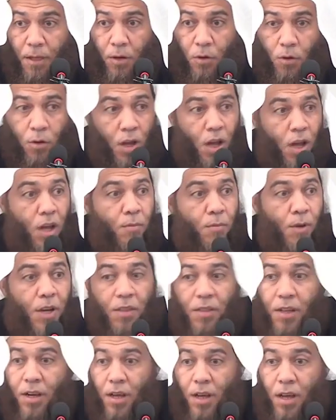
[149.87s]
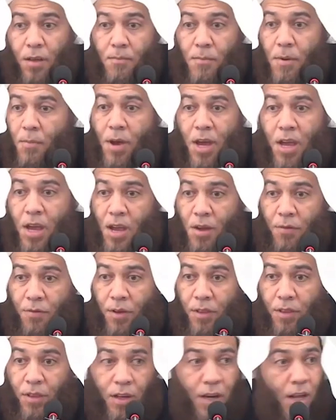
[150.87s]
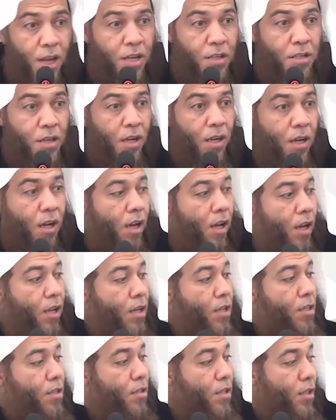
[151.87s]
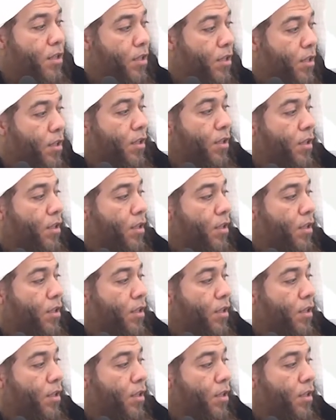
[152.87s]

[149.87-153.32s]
القرآن بعض الأئمة ما يحفظ ليش؟ قال عندي